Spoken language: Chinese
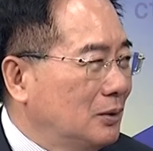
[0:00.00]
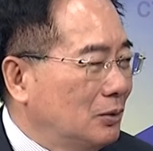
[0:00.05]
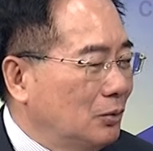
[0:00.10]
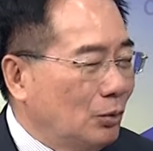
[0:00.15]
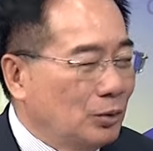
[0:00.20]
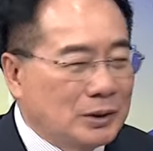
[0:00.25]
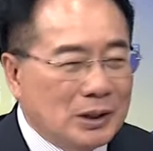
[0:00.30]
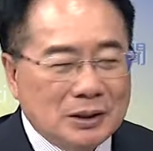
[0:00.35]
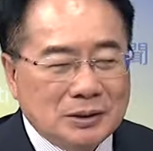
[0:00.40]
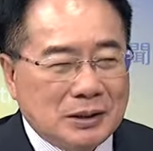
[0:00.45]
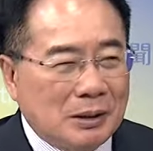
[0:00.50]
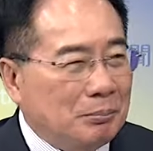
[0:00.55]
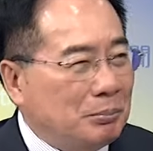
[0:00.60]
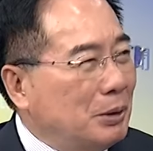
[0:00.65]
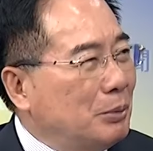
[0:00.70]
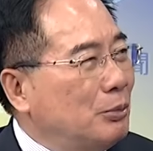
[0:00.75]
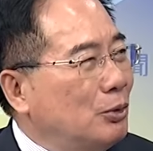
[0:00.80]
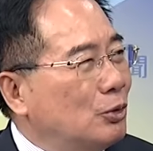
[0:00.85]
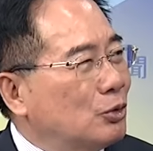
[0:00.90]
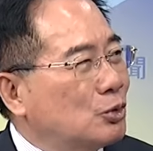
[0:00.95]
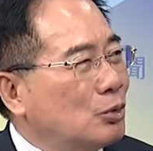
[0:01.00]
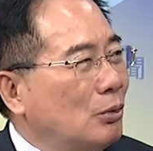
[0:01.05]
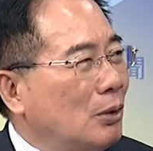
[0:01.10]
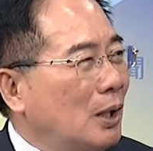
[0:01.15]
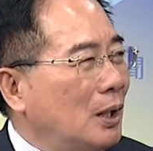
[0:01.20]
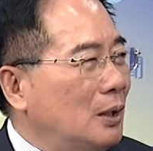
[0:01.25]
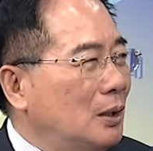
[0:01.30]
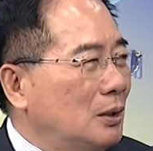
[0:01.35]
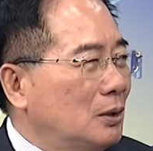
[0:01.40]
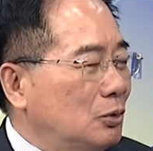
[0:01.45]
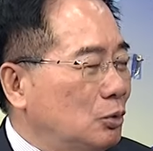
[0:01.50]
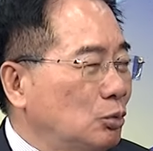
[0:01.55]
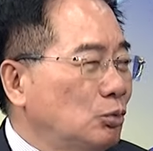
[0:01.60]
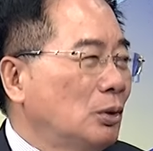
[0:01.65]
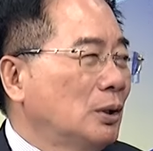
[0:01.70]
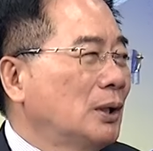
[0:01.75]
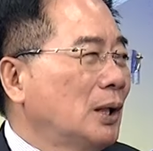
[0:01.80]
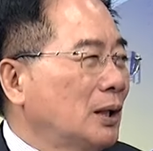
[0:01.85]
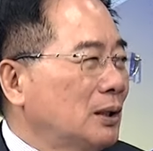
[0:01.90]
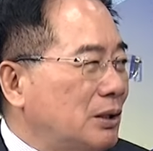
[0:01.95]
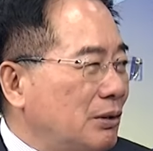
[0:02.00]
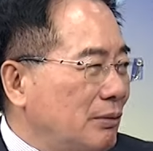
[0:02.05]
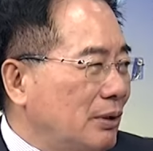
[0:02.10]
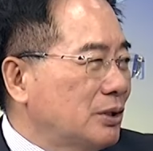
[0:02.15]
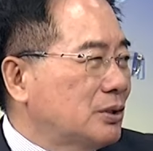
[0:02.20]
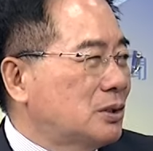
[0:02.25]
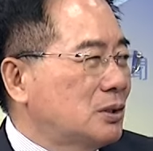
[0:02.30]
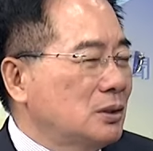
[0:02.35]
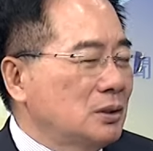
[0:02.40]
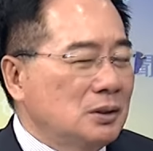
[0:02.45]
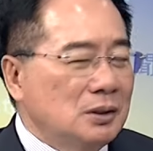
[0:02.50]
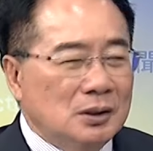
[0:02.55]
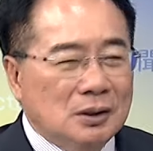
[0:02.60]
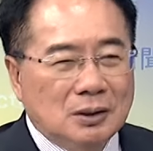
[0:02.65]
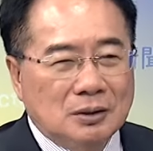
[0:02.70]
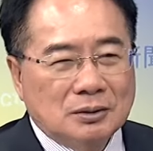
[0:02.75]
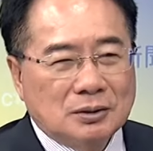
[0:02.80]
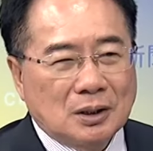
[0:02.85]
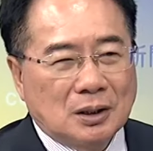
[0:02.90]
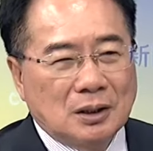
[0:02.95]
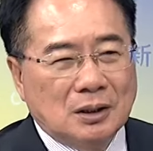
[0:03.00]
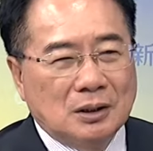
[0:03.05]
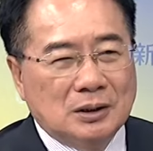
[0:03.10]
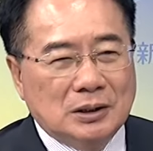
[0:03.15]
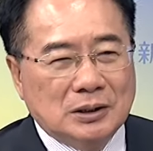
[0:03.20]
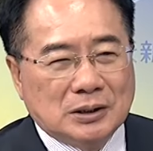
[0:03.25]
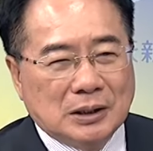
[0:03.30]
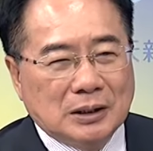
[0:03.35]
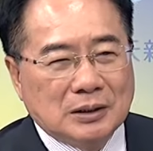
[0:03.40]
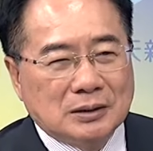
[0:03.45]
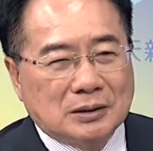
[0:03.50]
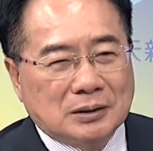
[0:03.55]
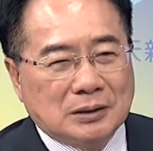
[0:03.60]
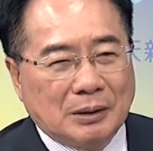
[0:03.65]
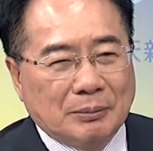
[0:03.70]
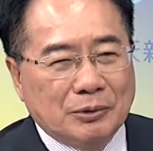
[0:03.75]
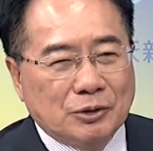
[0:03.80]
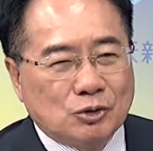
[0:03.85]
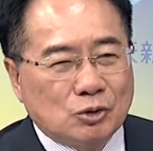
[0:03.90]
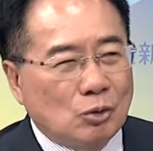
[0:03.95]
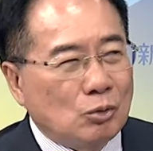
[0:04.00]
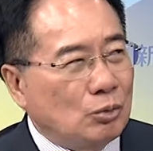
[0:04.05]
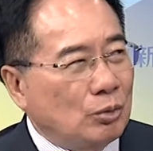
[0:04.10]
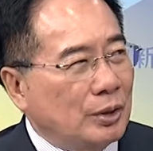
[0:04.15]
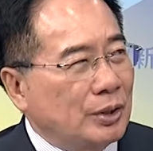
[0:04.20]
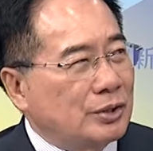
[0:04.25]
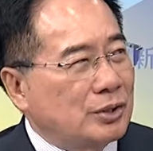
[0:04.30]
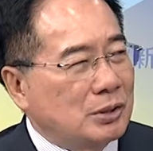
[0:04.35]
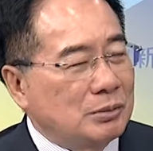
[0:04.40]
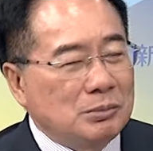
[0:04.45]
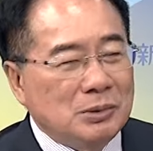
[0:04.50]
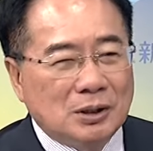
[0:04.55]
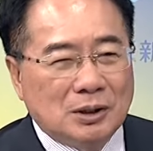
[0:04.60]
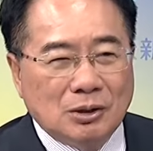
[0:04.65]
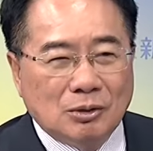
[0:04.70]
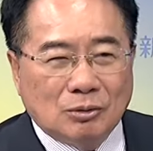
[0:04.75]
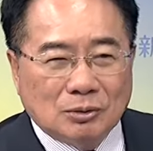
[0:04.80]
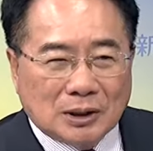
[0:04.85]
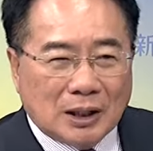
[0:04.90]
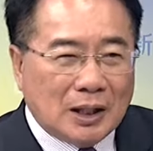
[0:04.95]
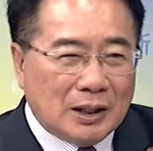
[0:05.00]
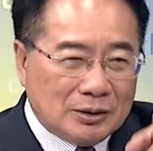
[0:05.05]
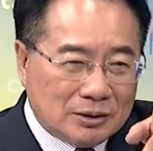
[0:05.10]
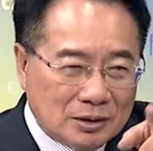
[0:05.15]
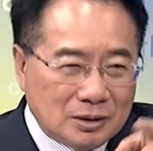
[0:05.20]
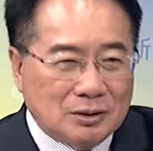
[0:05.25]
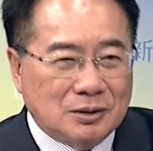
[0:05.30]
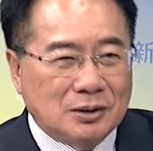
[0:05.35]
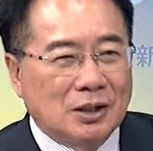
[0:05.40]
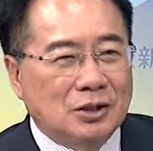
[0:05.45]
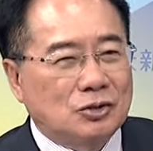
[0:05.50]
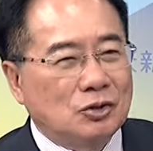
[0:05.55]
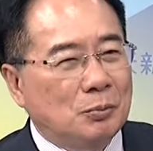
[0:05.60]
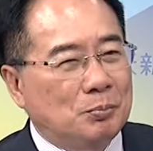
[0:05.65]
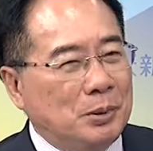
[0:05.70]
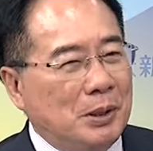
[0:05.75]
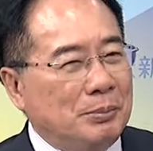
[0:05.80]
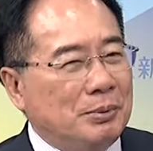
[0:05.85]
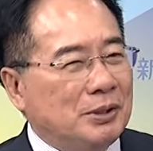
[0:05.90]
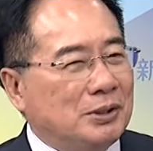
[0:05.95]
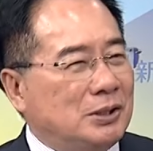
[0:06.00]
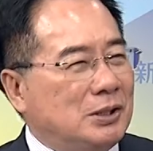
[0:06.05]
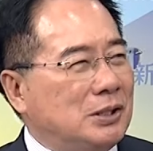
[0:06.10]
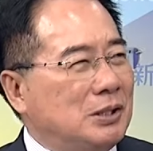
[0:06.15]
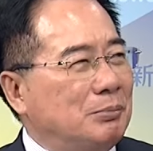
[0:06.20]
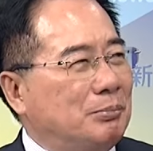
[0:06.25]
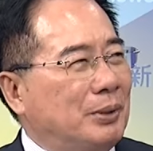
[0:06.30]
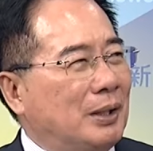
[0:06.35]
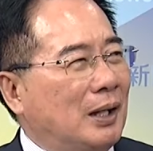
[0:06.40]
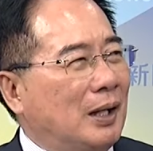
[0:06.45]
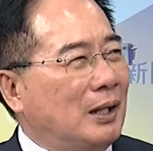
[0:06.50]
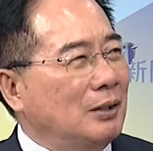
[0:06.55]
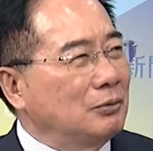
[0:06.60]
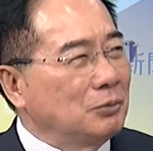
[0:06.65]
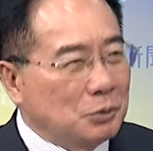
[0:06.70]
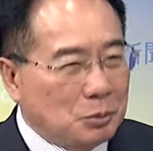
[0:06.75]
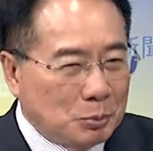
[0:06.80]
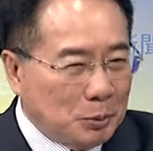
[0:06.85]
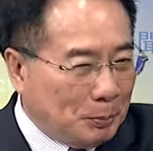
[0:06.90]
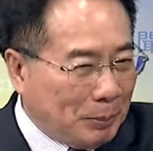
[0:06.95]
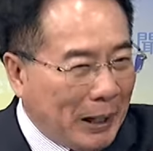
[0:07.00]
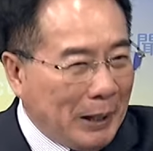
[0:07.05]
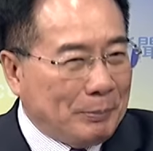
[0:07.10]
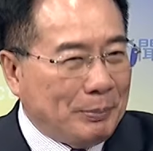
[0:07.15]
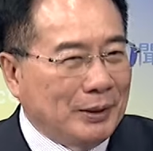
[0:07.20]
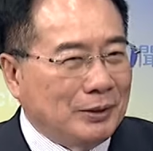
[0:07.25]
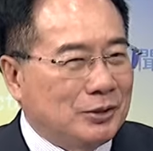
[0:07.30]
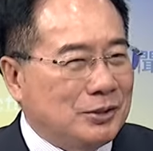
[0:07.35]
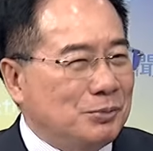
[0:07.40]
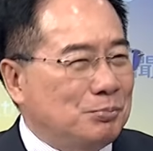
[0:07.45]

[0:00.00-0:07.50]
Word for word: 我这样讲并没有错啊。如果那个地方是这个以前咱们中国的殖民地，我当然是这个时候批评习近平啊，不派兵去，